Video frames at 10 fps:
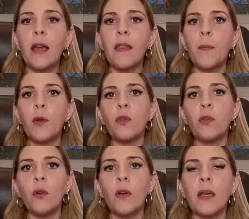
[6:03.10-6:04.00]
y que de
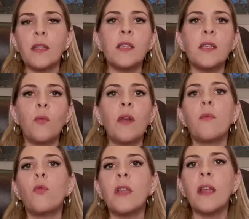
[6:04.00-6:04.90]
pronto exista
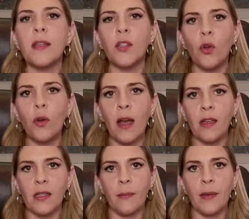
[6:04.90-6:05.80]
una vulneración
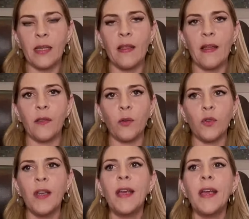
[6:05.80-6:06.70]
a esa base de
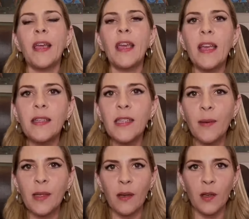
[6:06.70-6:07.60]
datos. ¿Quién
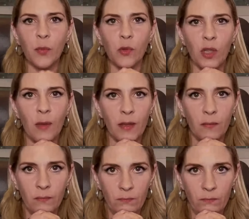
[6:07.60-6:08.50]
se va a hacer
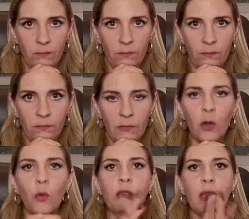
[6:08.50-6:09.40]
responsable?
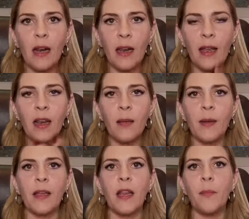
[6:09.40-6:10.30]
Nuestra ley en la
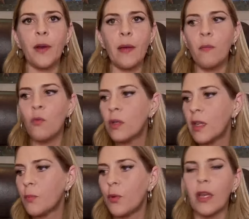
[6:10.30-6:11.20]
materia de
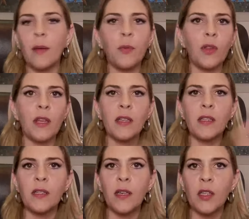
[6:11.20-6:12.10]
por ejemplo, de
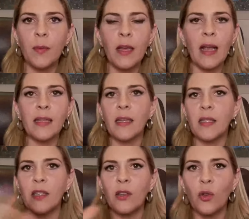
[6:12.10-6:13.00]
16 mil
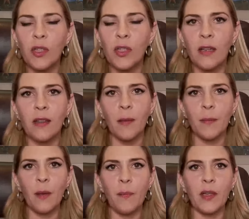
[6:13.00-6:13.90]
hasta
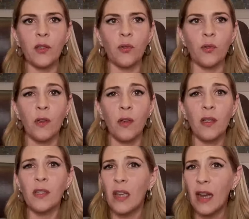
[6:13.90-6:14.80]
160 mil pesos.
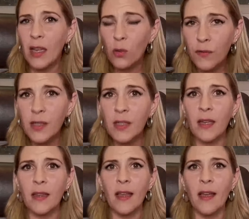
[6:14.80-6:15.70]
¿Será
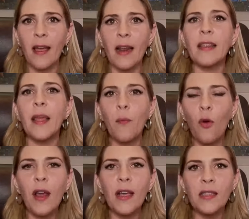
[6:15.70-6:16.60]
suficiente el
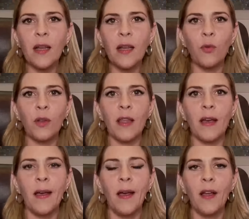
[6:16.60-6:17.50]
temor a esta
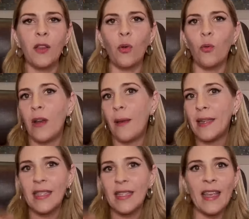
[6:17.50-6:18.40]
multa una
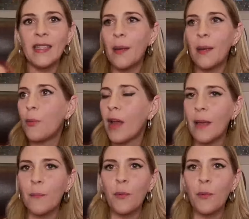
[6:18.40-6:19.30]
vez que ya estén por
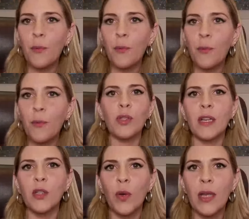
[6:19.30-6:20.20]
ahí pululando
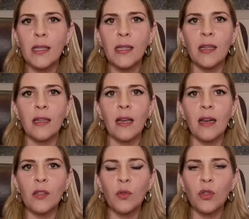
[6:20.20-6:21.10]
nuestras huellas
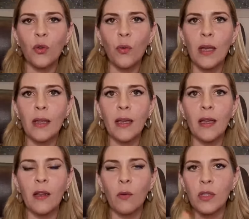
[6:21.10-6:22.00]
digitales, nuestro
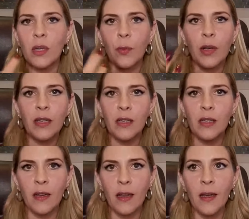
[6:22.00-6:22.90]
ADN, nuestra huella,
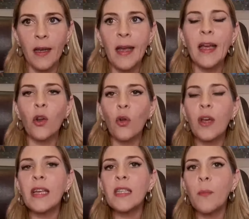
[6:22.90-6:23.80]
etcétera,
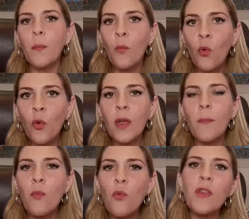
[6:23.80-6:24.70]
creo que es muy,
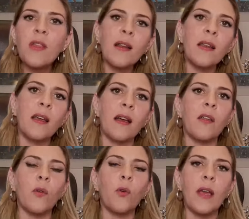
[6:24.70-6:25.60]
muy
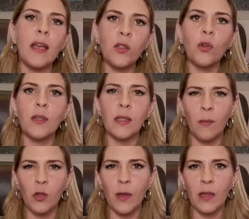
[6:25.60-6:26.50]
delicado esto que
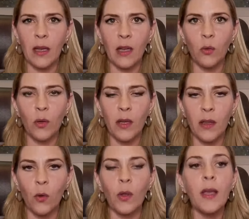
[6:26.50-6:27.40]
estamos platicando el
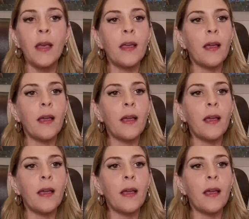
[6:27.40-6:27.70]
día de hoy